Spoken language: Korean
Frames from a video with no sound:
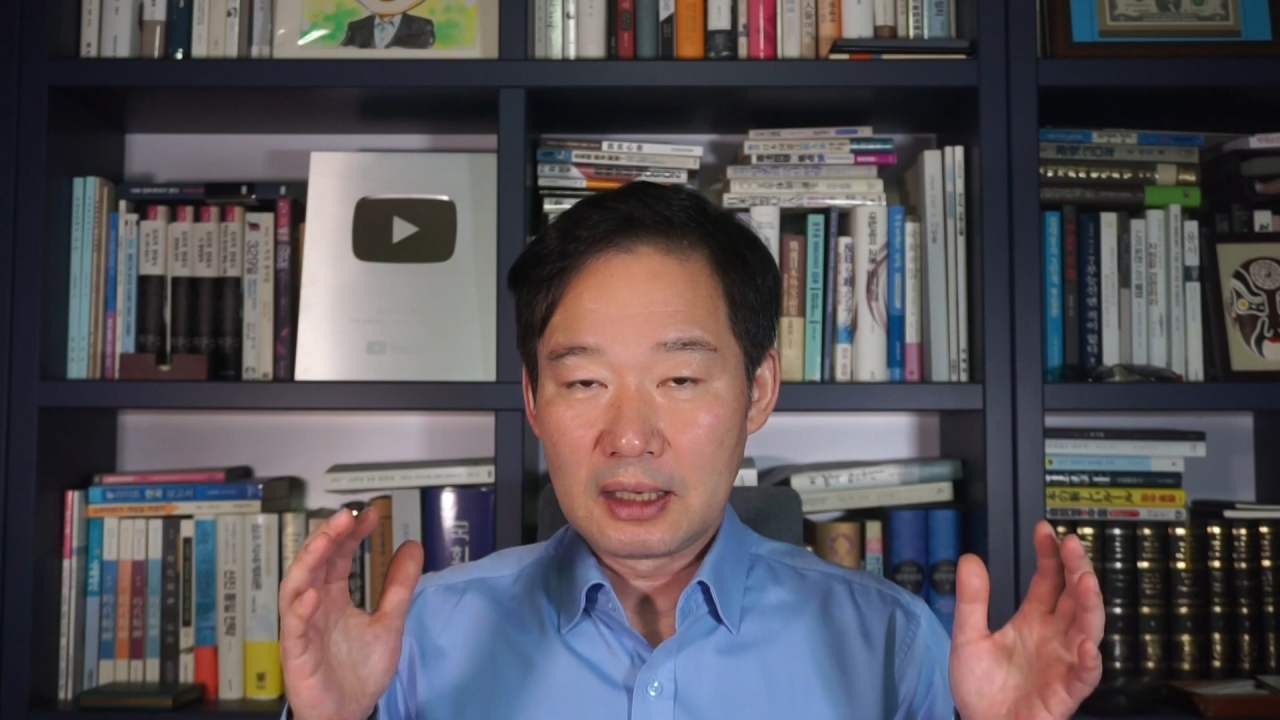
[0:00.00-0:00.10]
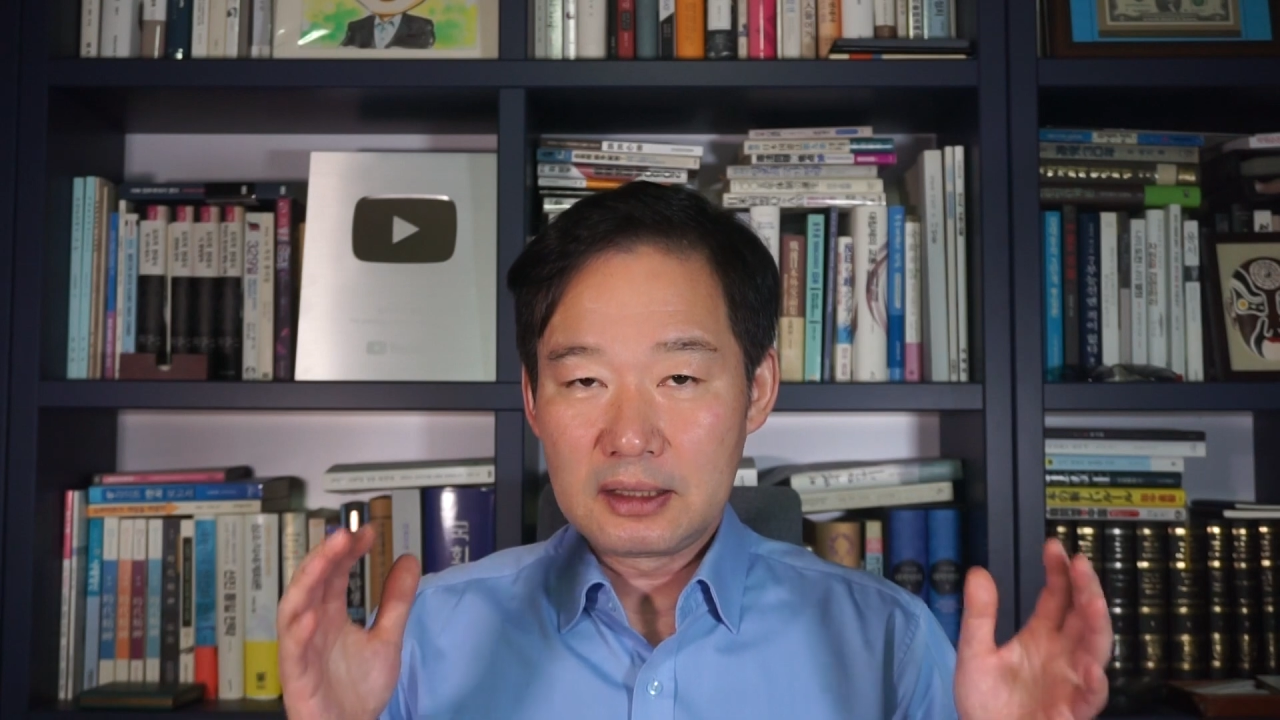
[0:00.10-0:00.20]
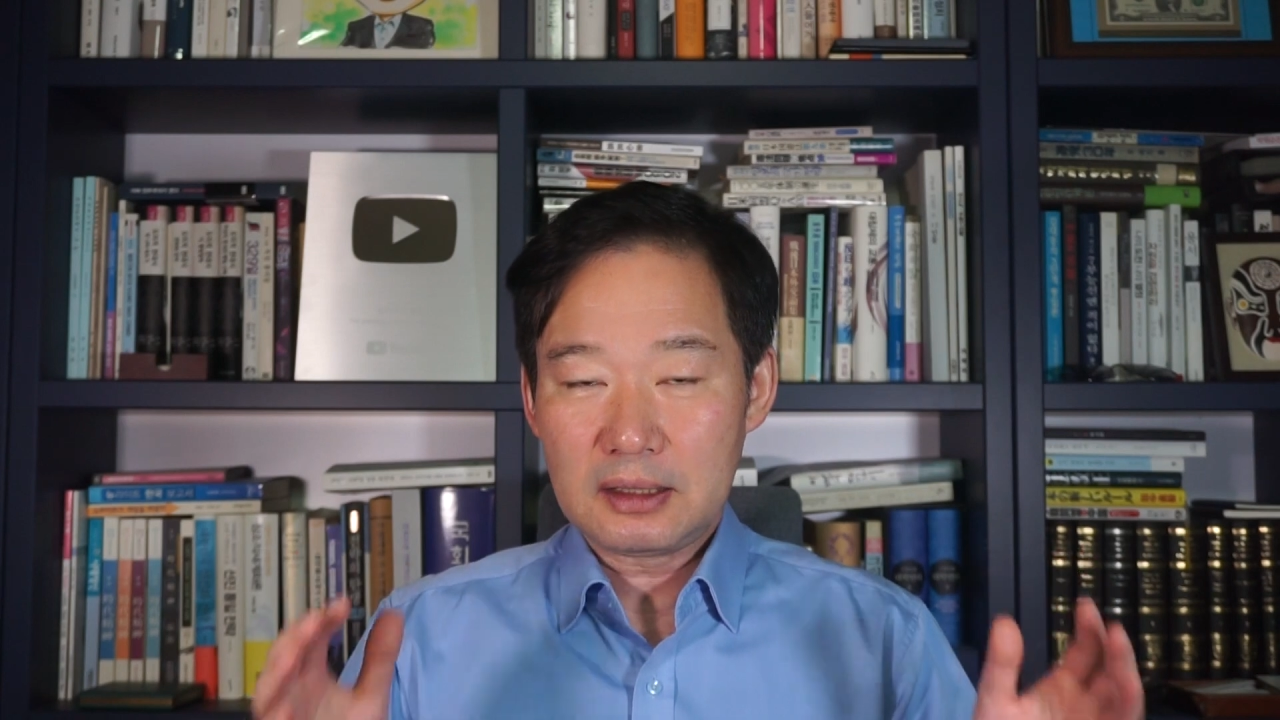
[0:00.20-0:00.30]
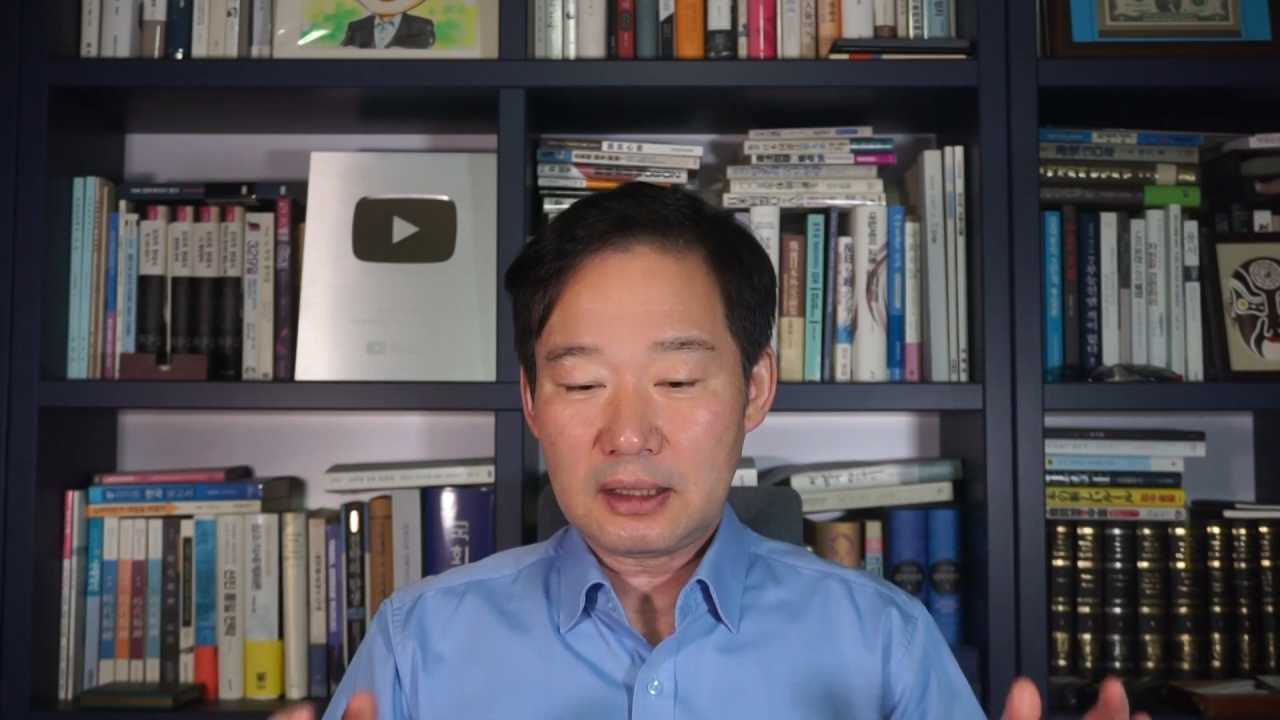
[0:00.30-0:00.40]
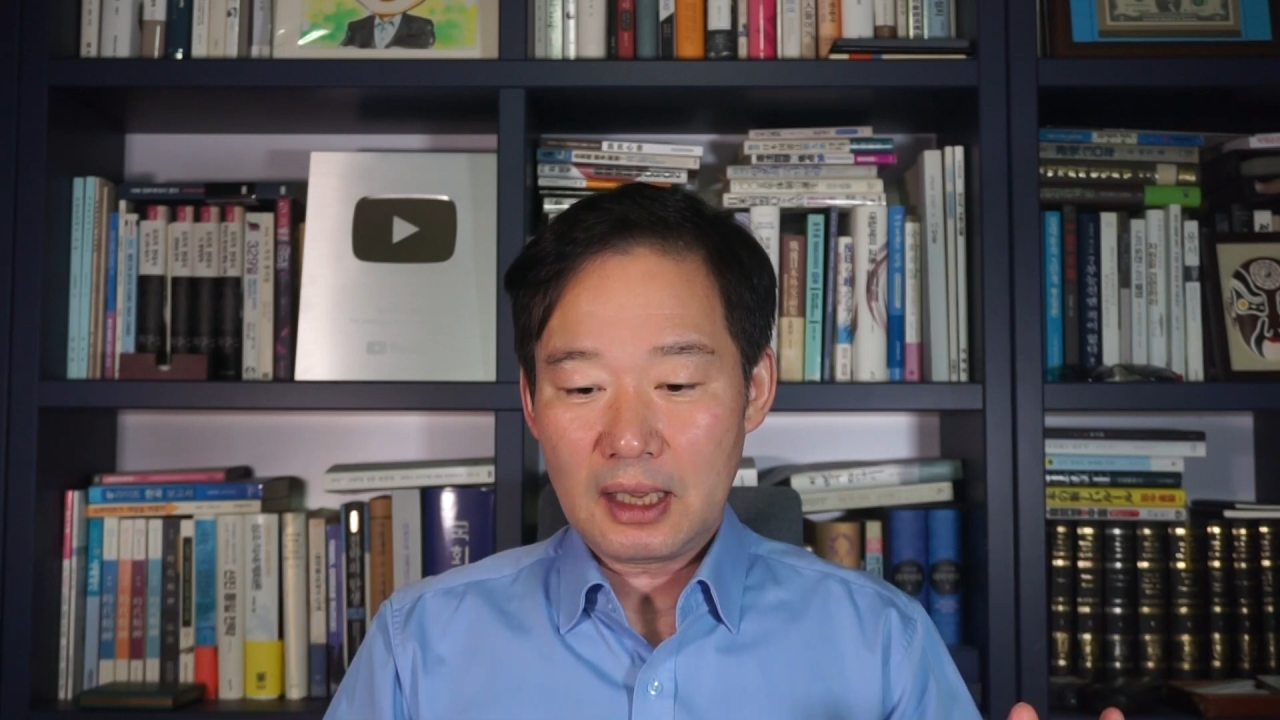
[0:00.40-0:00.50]

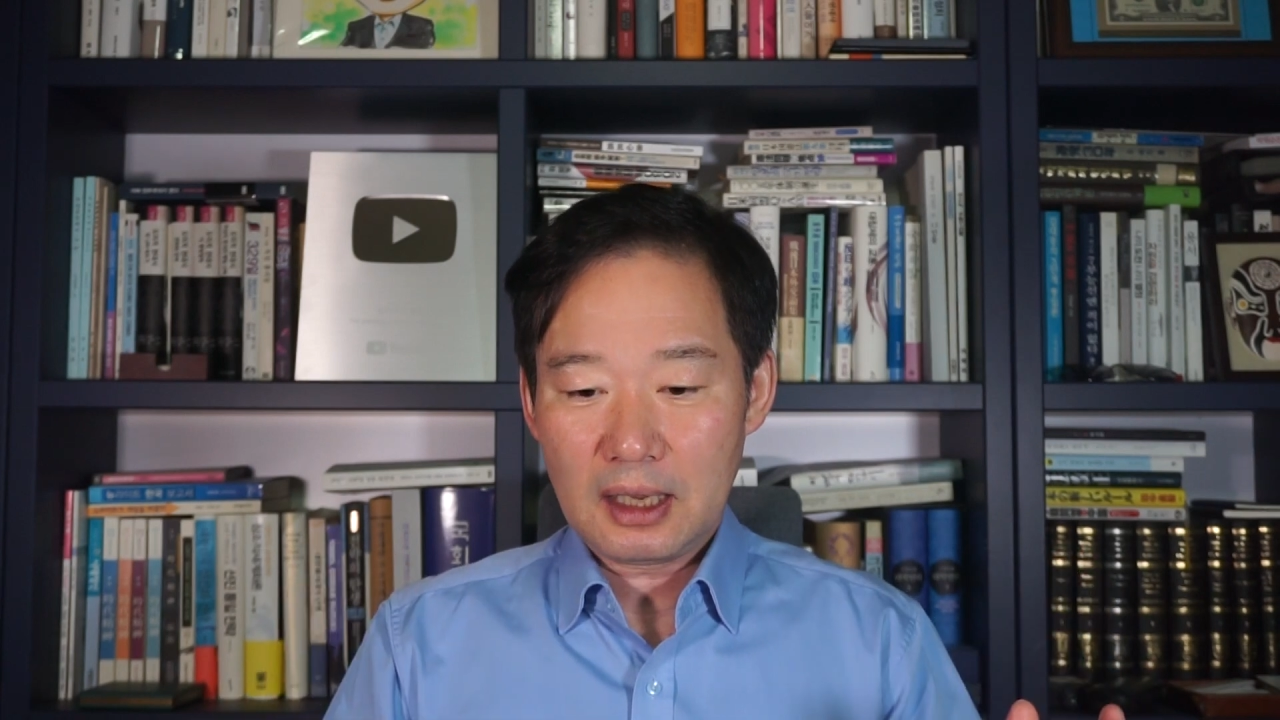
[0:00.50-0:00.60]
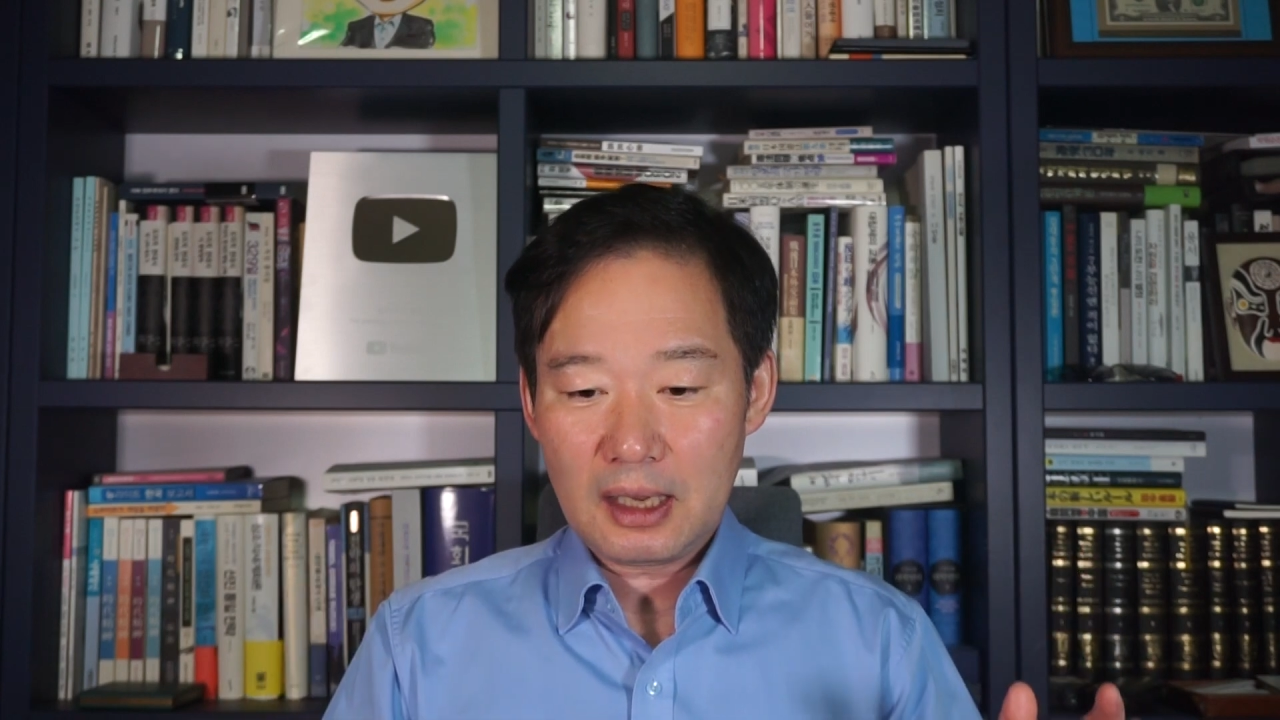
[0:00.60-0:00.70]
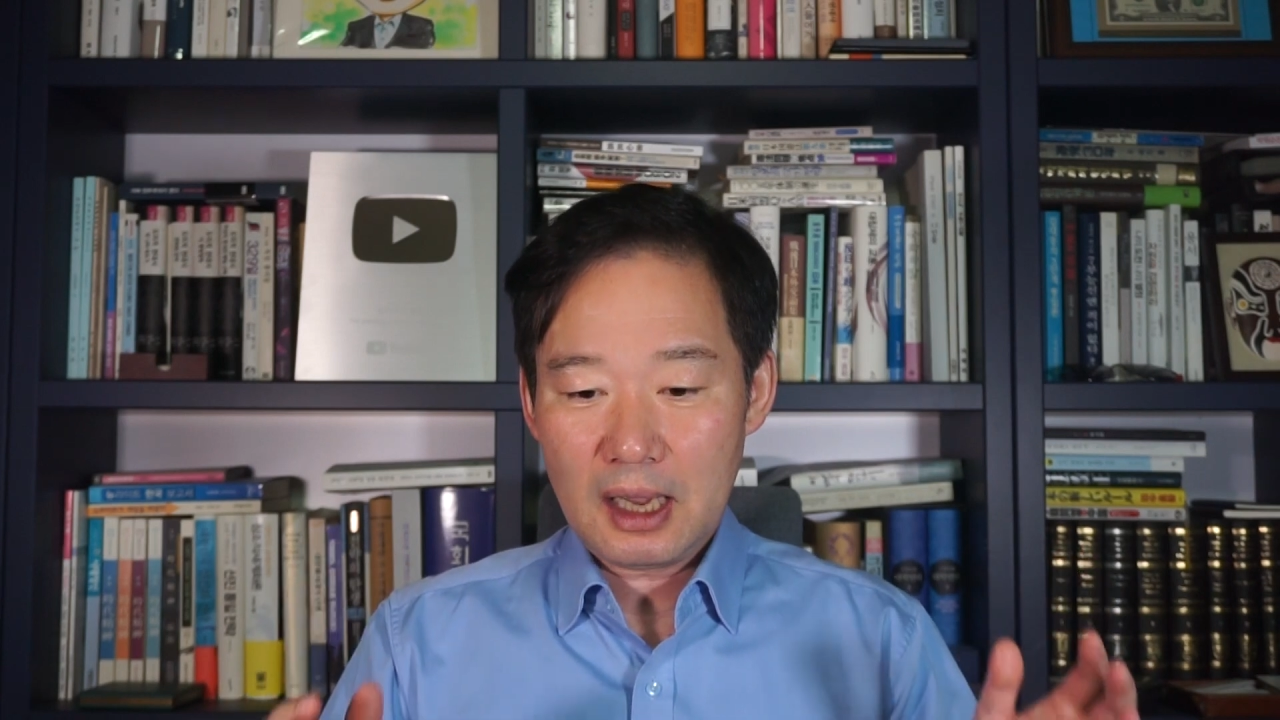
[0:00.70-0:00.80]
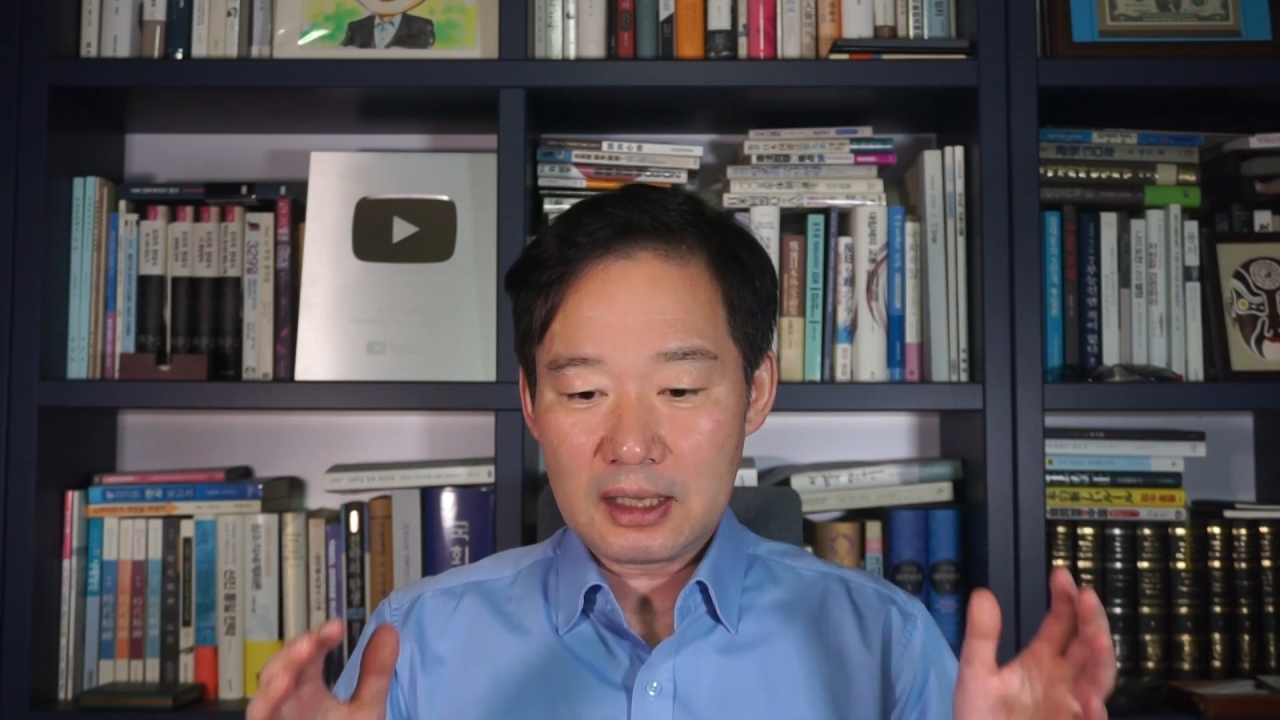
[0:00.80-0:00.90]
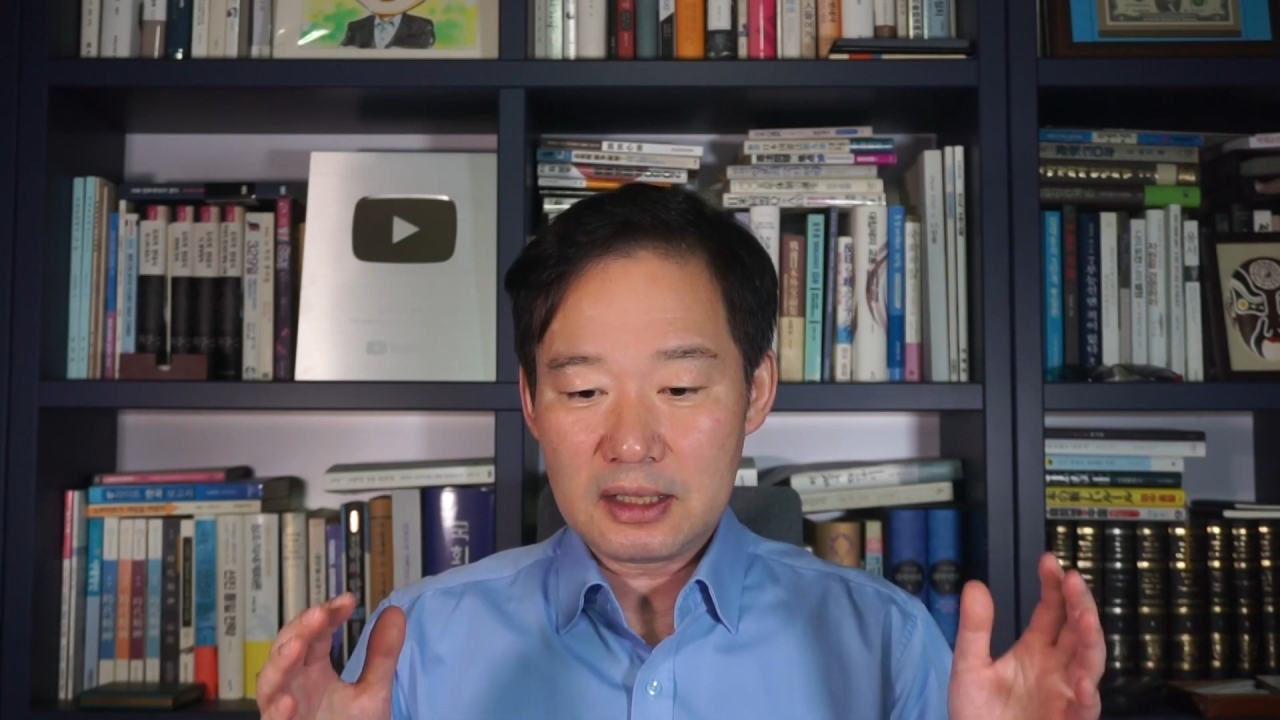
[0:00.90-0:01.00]
그때가